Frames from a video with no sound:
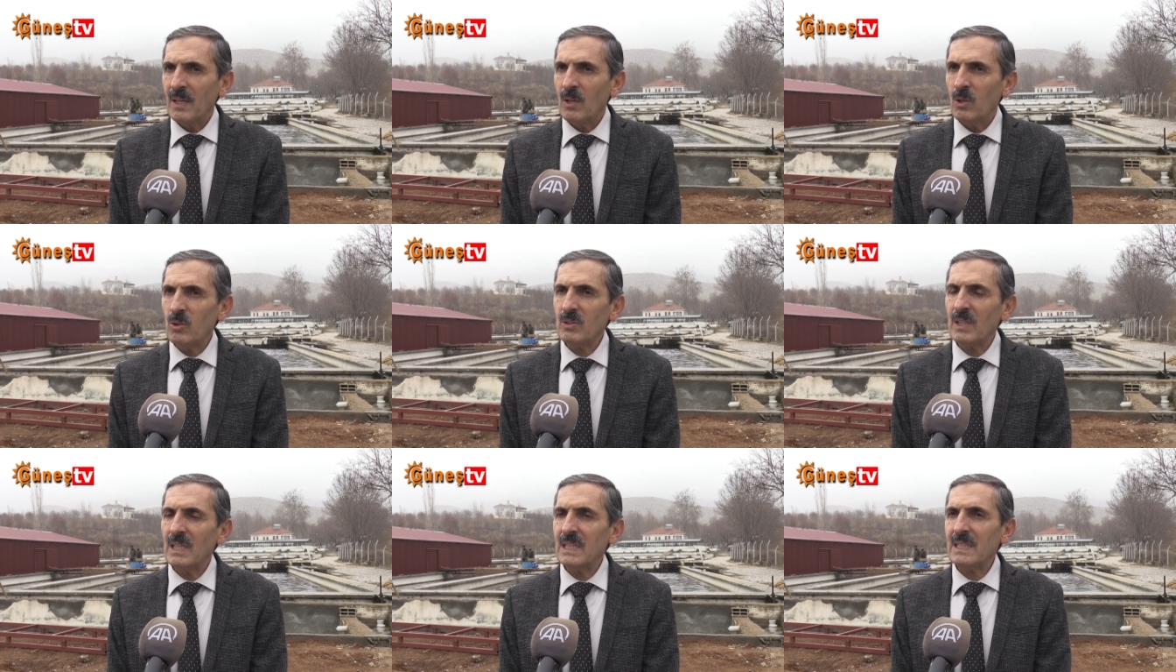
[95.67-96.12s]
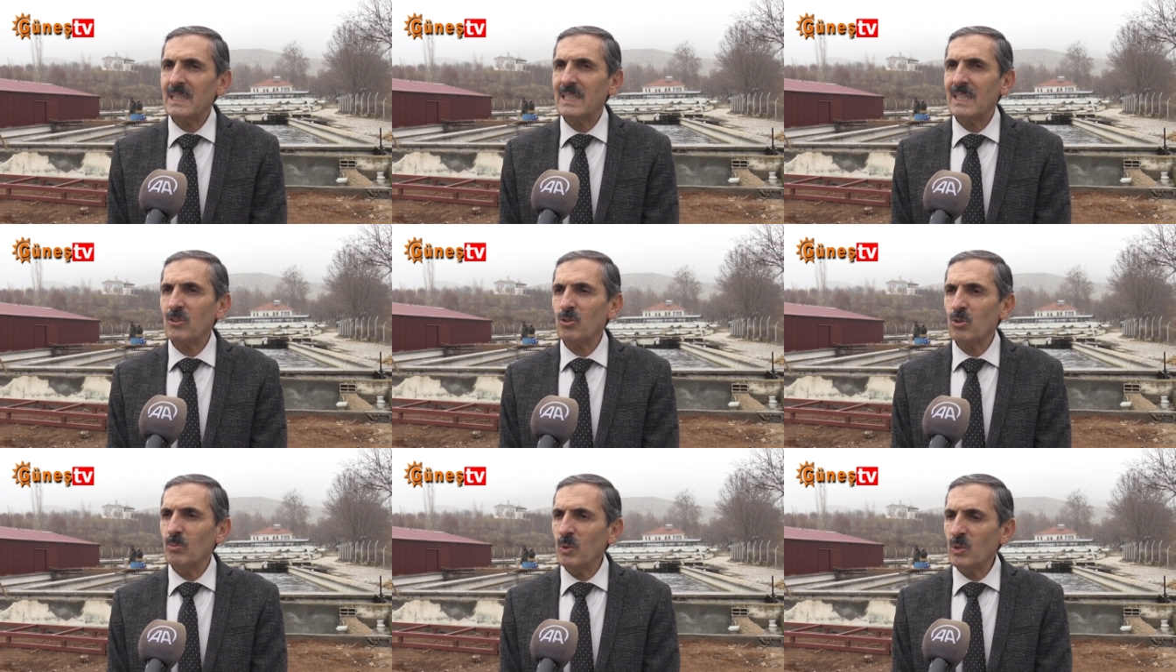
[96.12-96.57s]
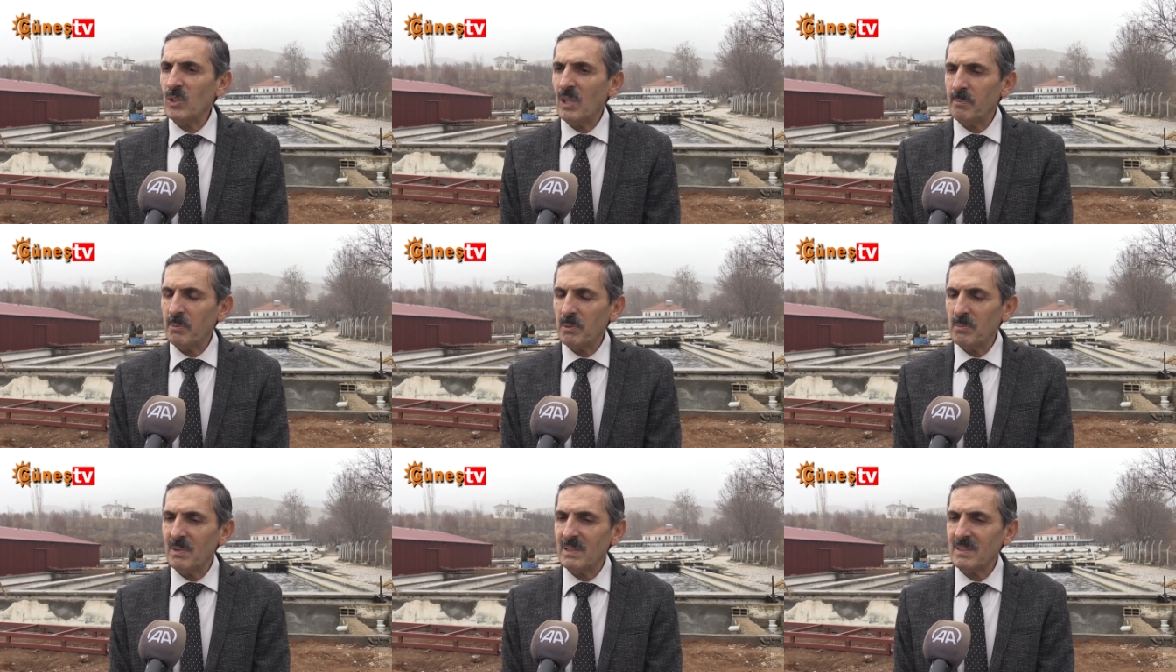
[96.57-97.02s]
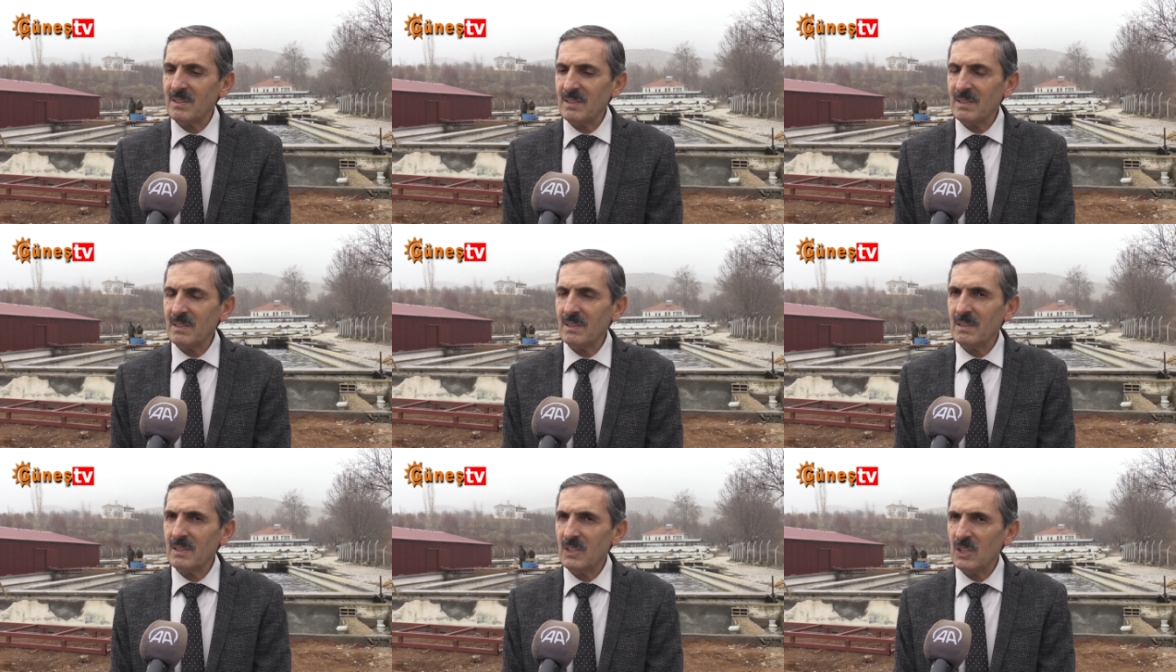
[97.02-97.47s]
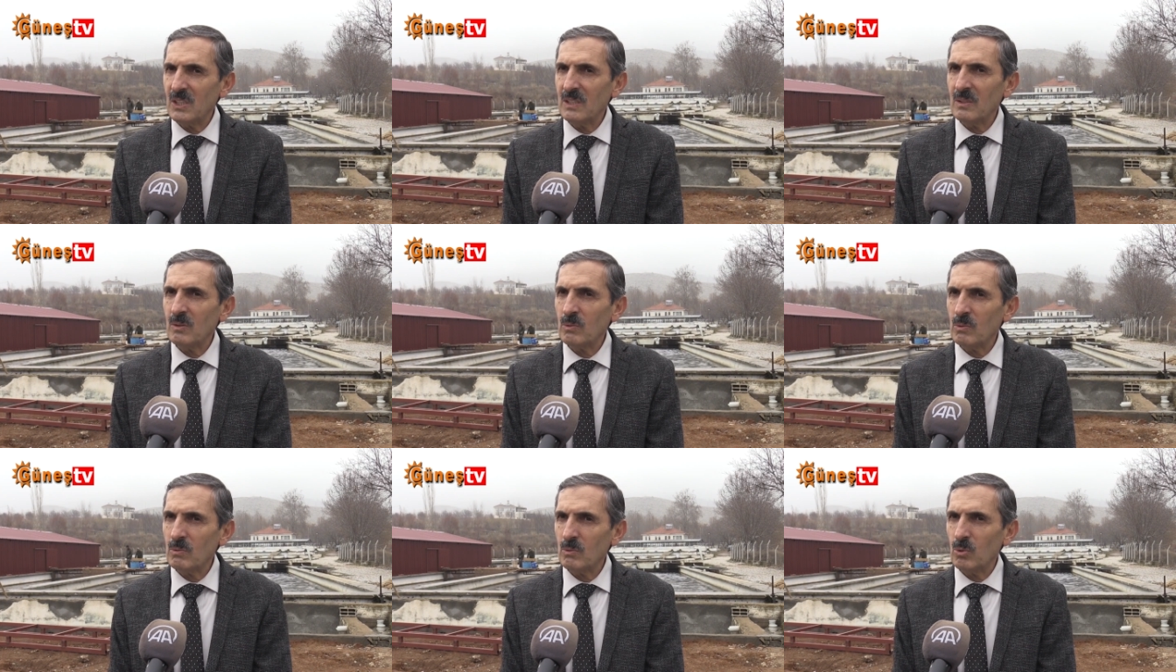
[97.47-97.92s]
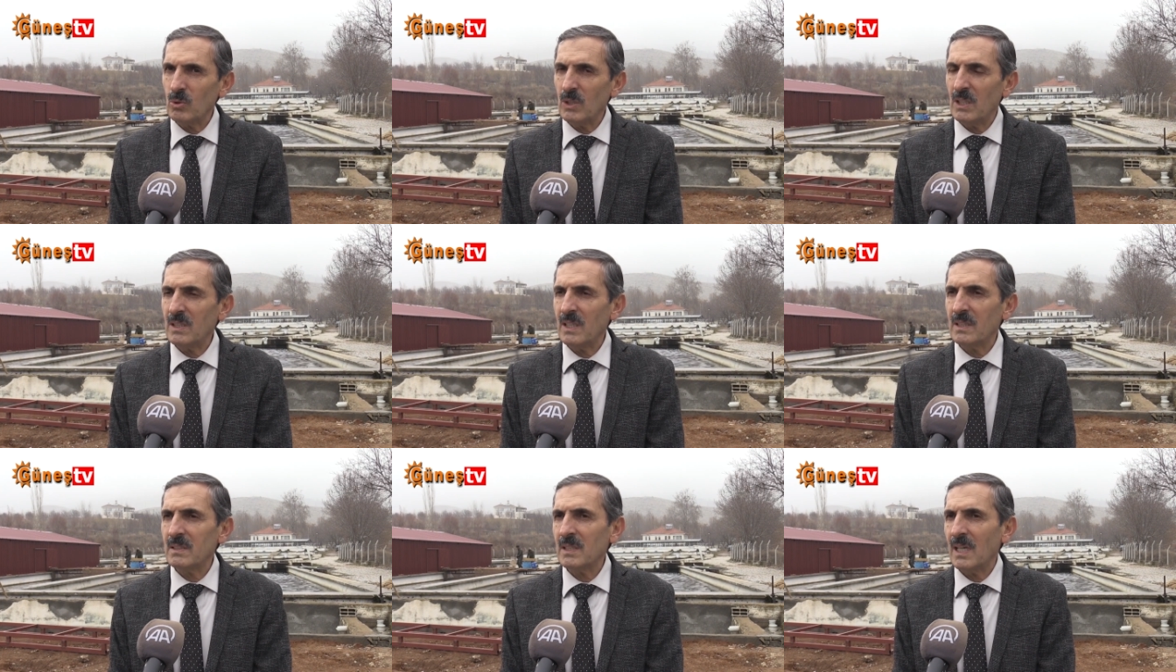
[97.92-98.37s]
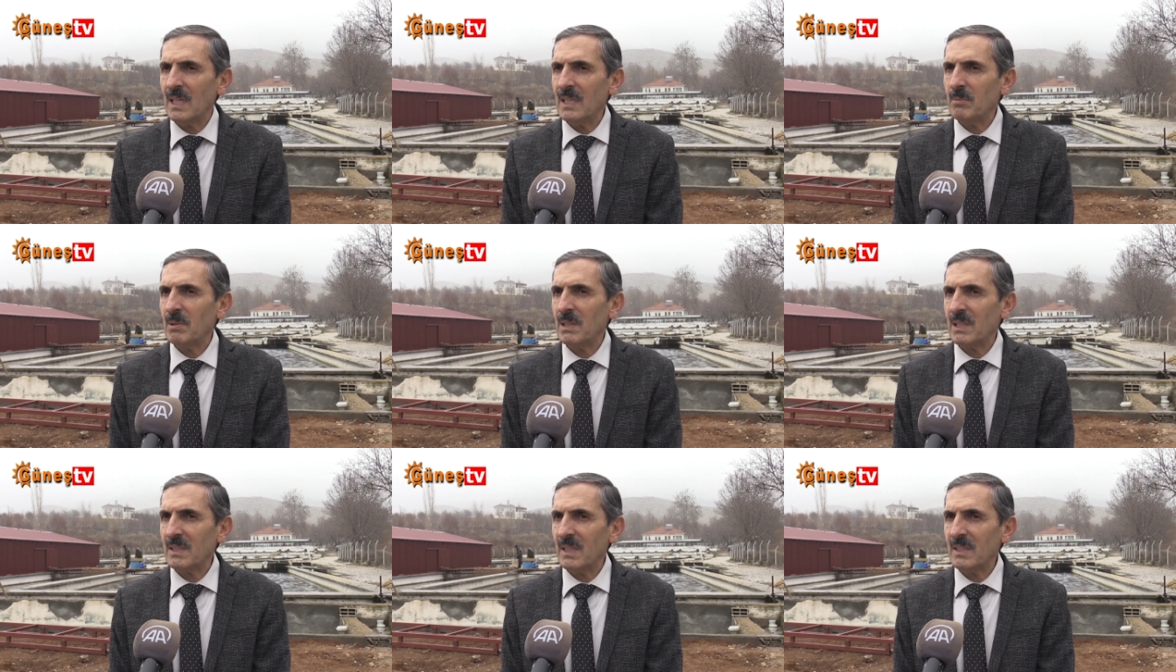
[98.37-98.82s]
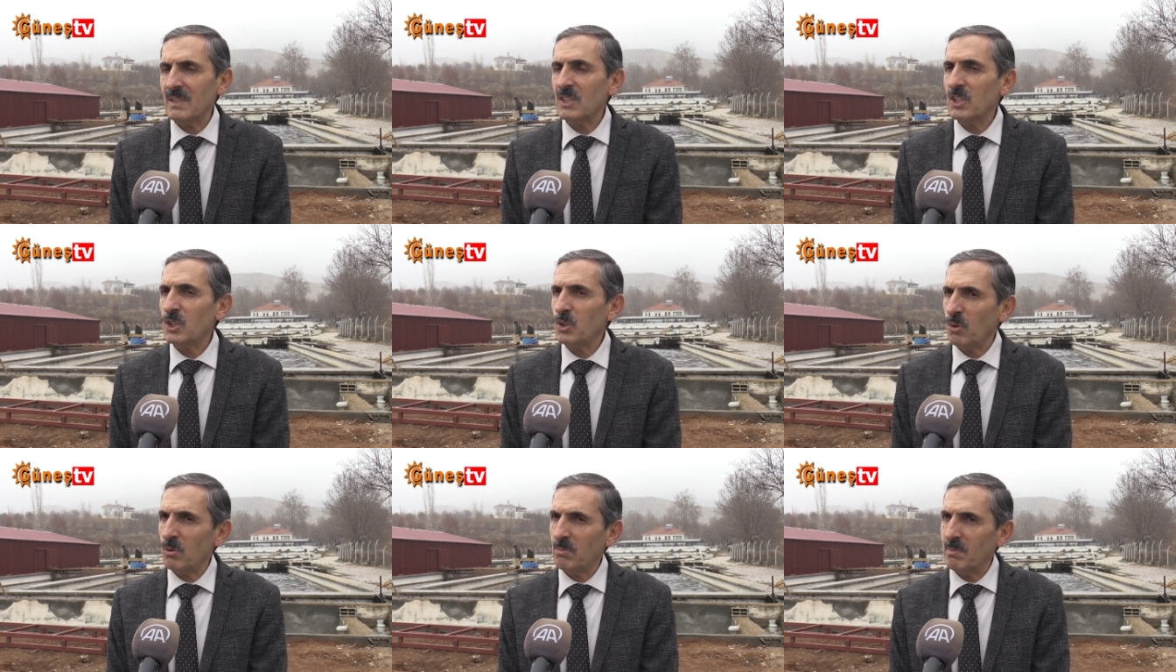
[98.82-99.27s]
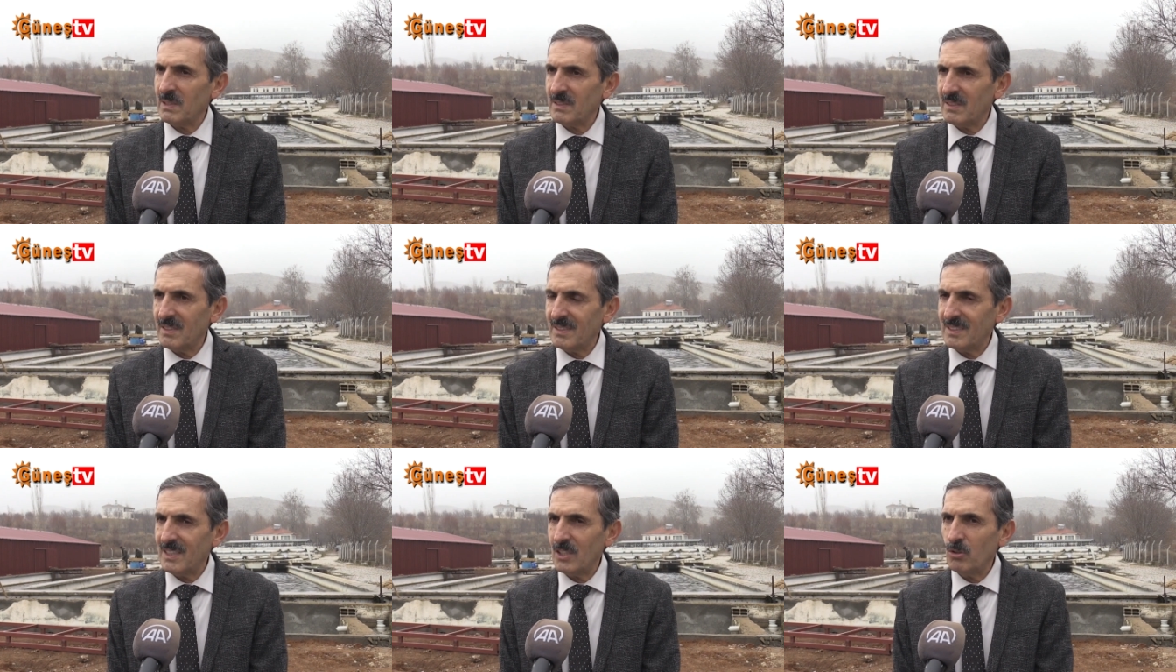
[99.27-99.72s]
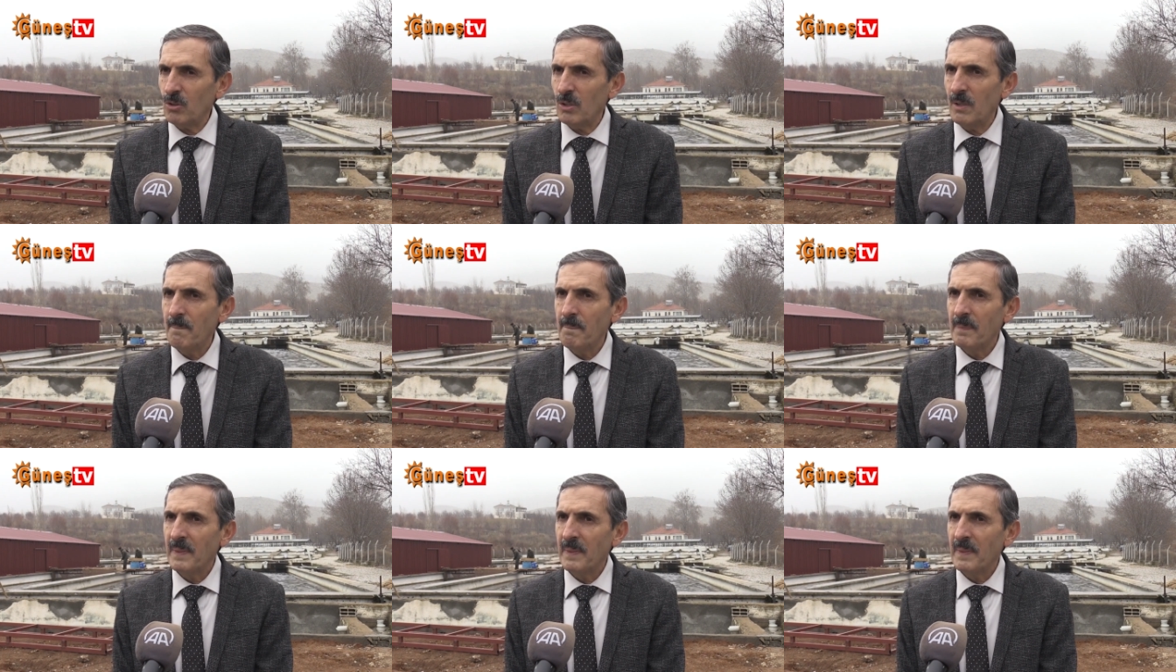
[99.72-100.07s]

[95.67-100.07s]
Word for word: Özellikle somon yapılması için kullanılan alabalıkların dişi olması isteniyor.